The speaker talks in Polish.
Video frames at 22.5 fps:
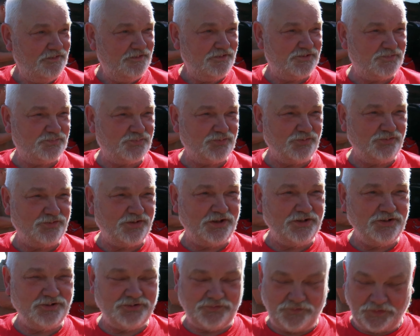
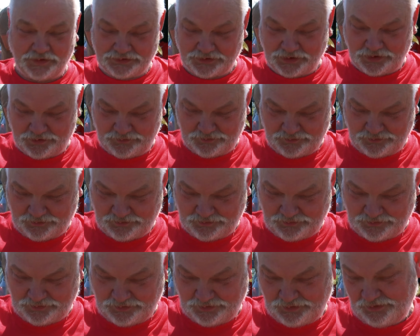sprzątanie świata
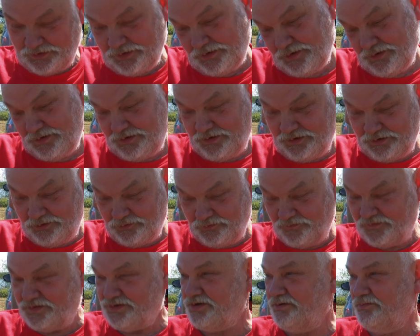i
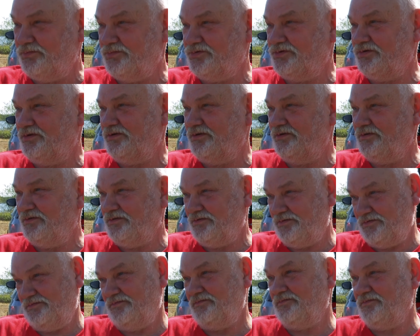uważam, że
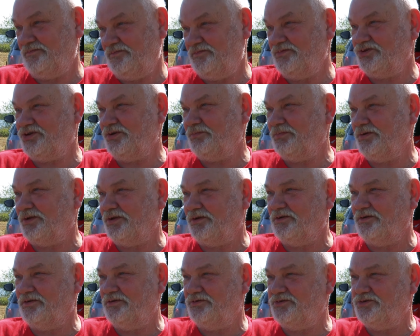trzeba
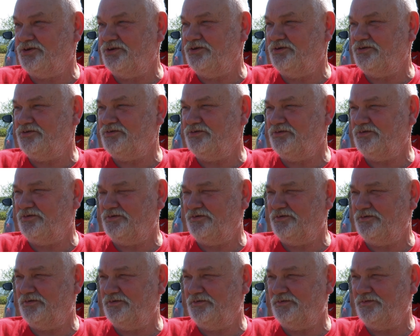tak czynić.
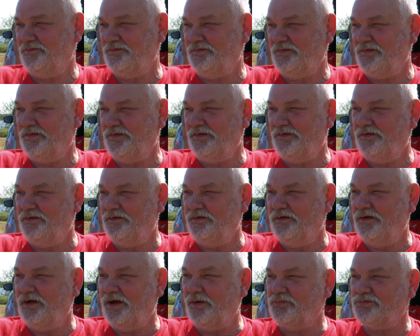
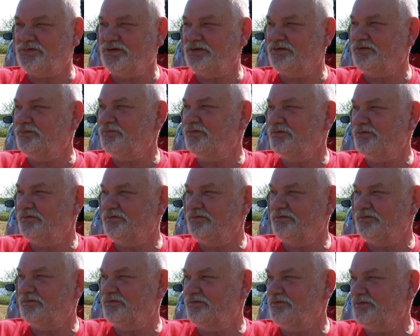A poza tym
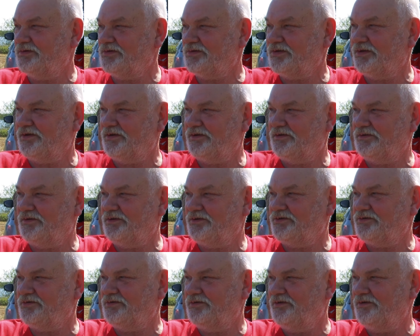no, jest taka
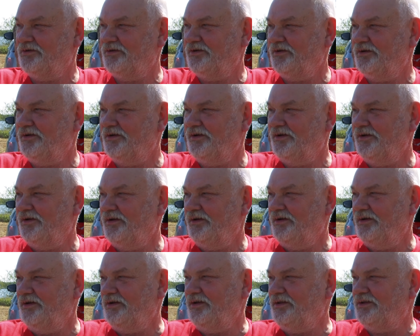też
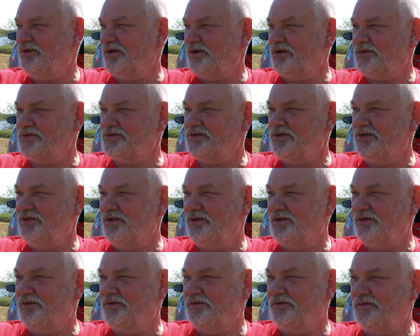
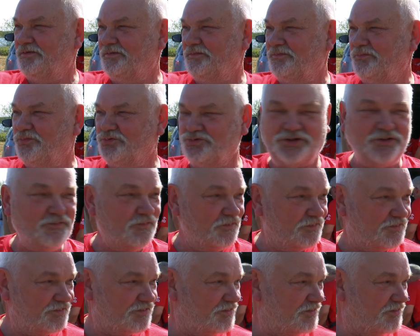integracyjna możliwość.